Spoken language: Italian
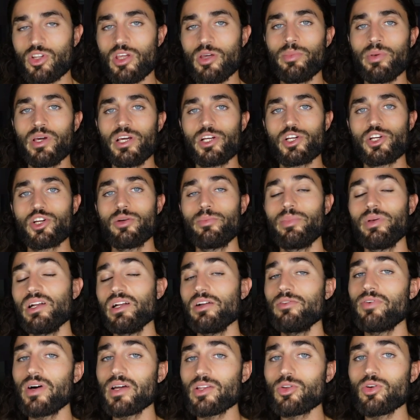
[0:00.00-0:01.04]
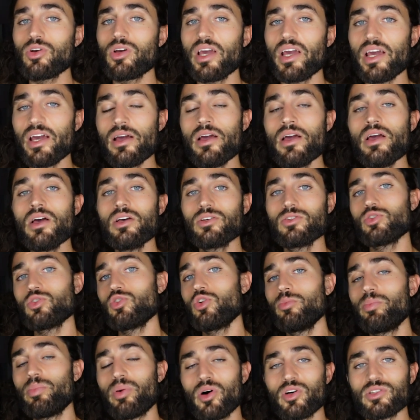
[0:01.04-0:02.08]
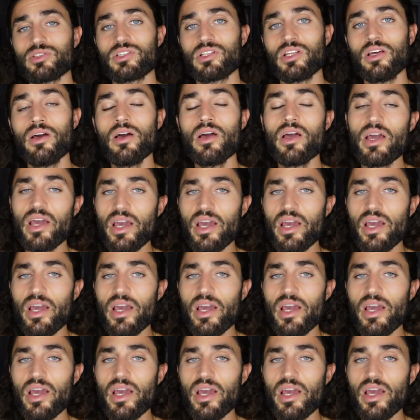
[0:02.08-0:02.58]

dei pesci per il fatto che sono opposti